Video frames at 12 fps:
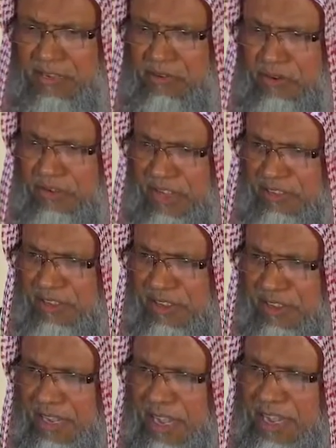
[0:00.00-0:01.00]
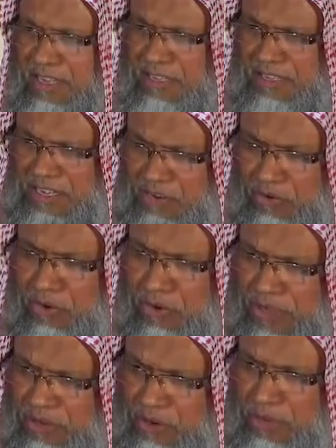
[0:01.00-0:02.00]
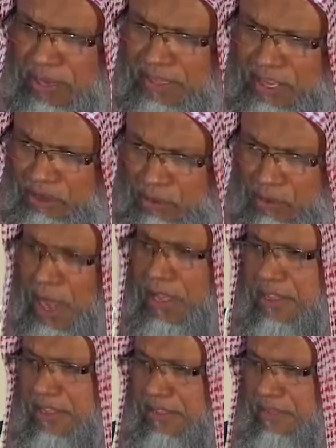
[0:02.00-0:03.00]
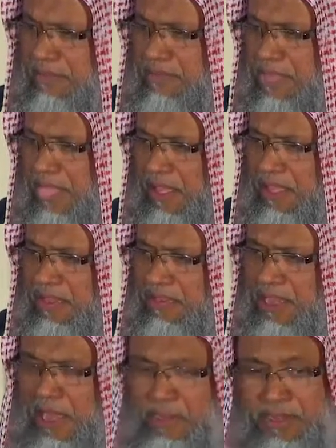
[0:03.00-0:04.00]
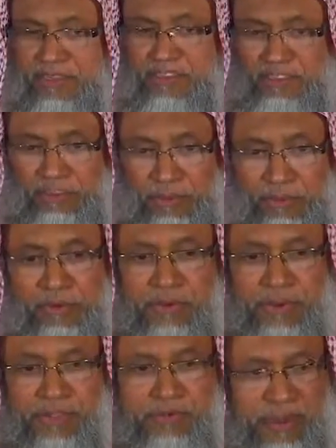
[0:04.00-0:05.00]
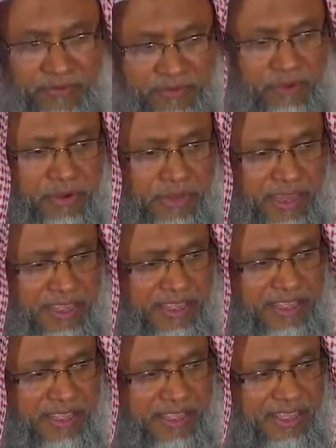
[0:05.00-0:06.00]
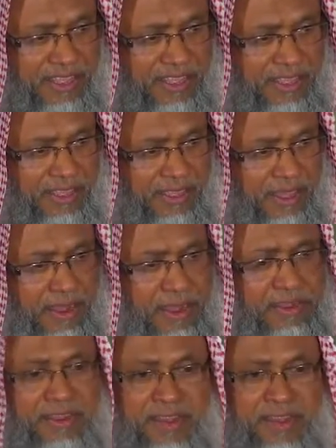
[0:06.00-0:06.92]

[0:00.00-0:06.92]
দিকে চলে যাচ্ছেন এই জিনিসগুলো একটু মাথায় ঢুকায় যে আমরা যে সবর করি মাফ করে দেই আল্লাহ